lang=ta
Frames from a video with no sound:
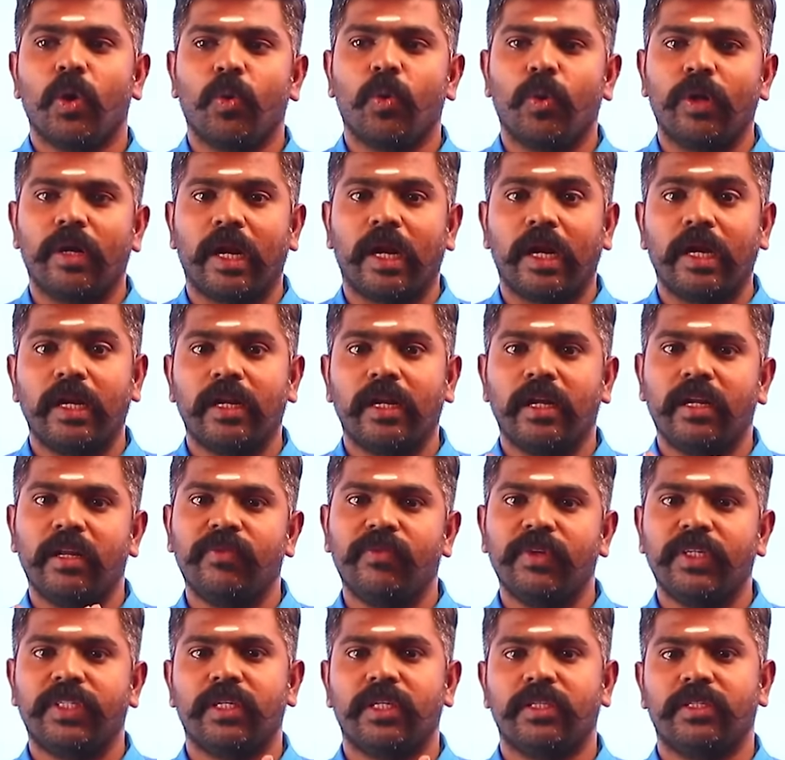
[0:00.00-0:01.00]
ஒரு நல்ல
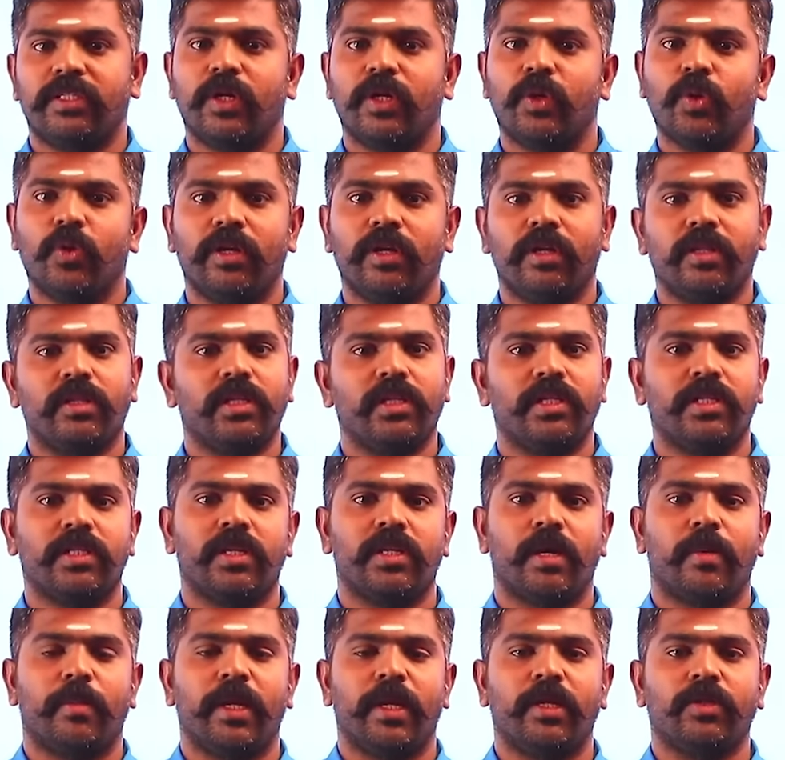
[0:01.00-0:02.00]
ரிவிஷன் ஷெடியூல் இருந்துச்சு
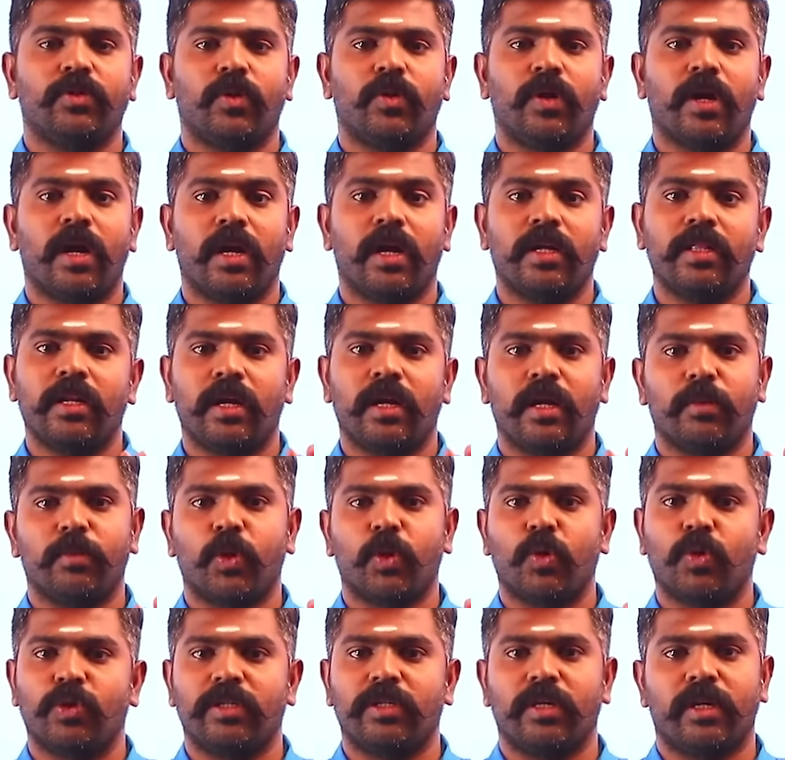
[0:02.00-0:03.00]
அப்படின்னு சொன்னால் அதில்
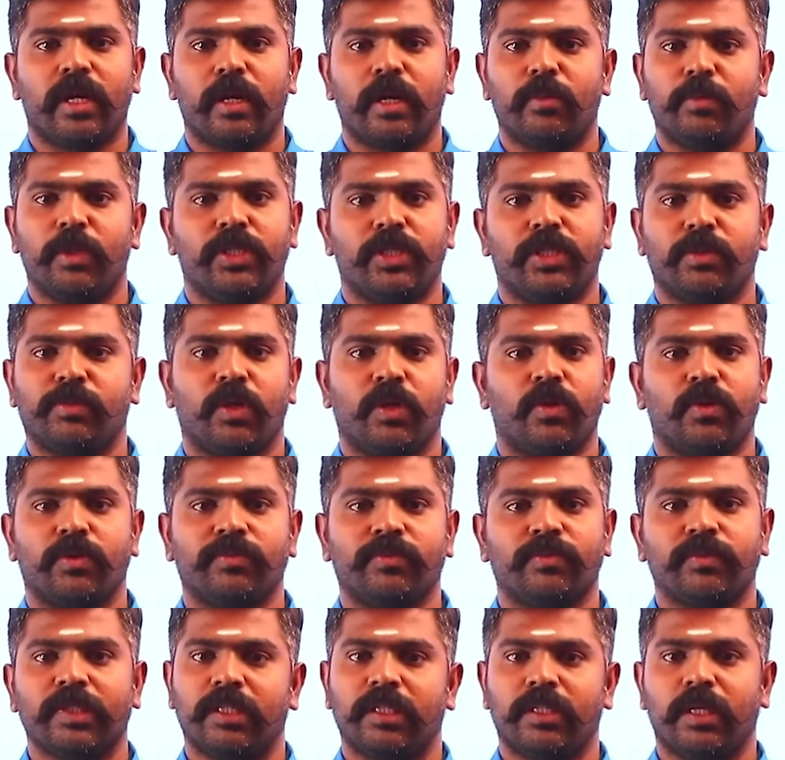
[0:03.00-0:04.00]
நமக்கு கொஞ்சம் டைம் மிச்சமாகும்
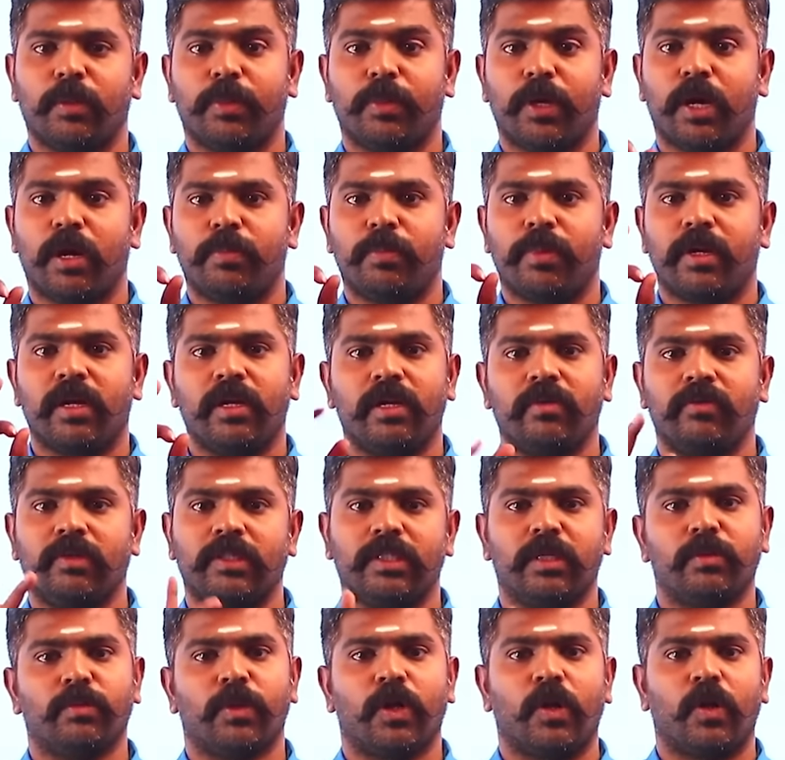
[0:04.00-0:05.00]
நம்ம ப்ராப்பராக
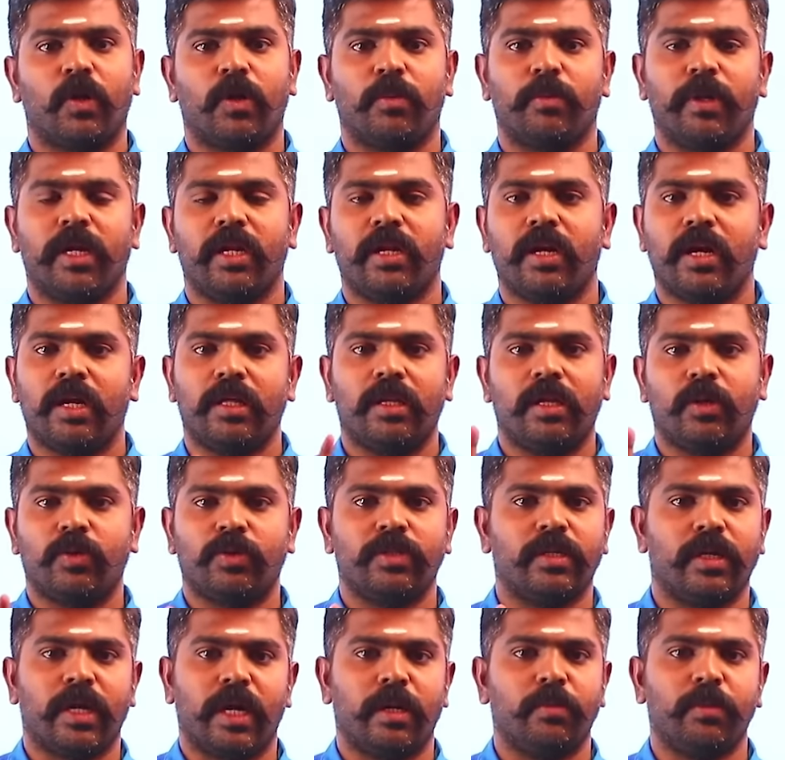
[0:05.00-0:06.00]
ரிவிஷன் பண்ணுறோம் அப்படின்னா அதில்
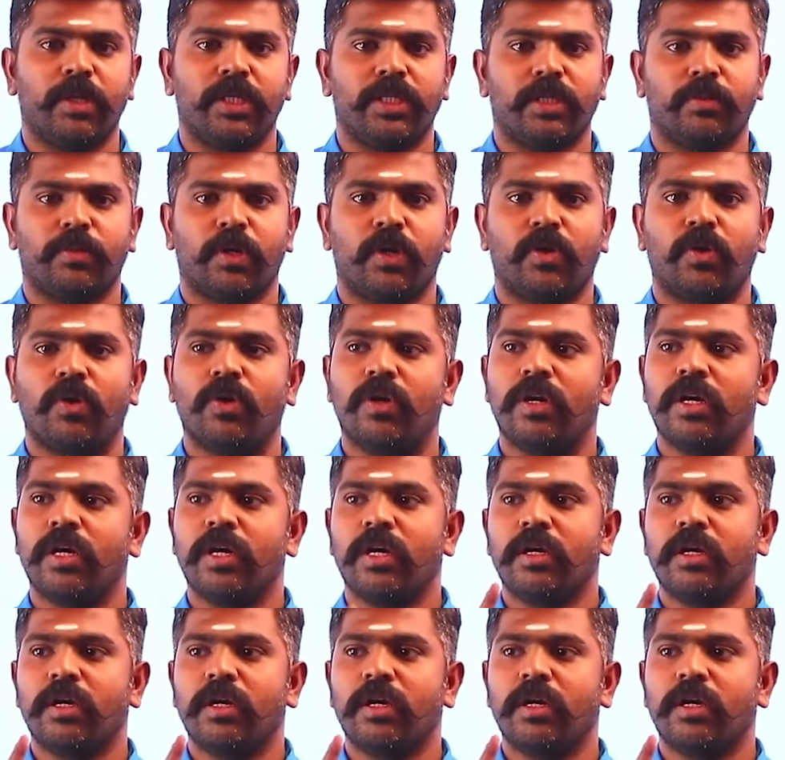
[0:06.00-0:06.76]
கொஞ்சம் டைம் மிச்சமாகும்